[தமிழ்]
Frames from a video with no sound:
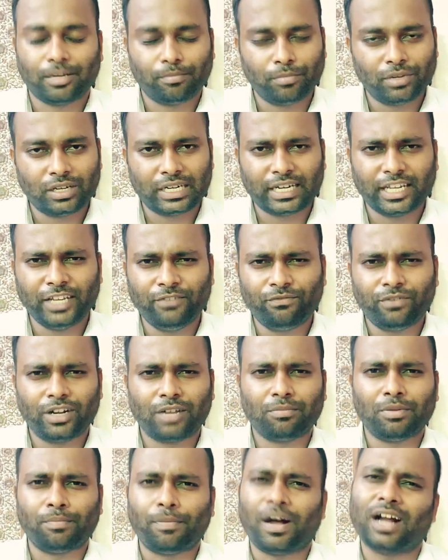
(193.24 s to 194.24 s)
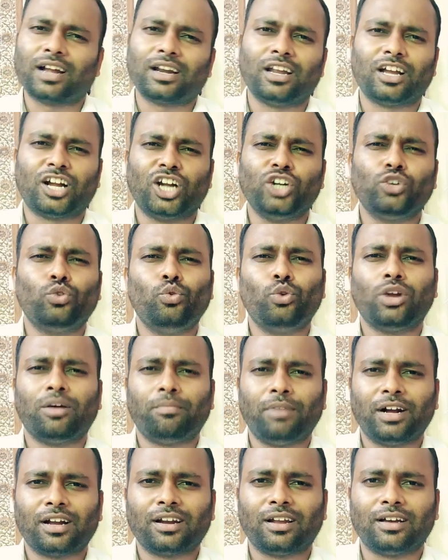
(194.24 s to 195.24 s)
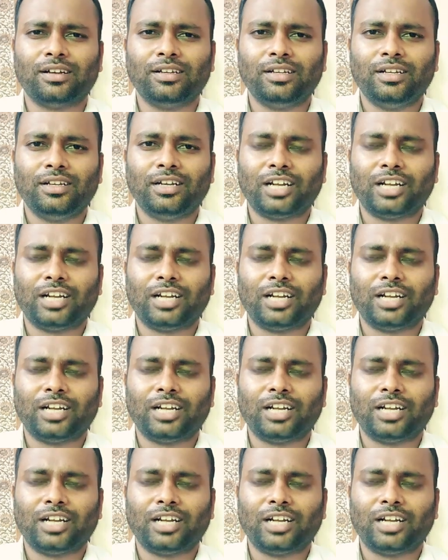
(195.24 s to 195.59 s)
நம்ம லைஃப்பில் நம்ம பார்க்கலாம் கண் கூட பார்க்கலாம்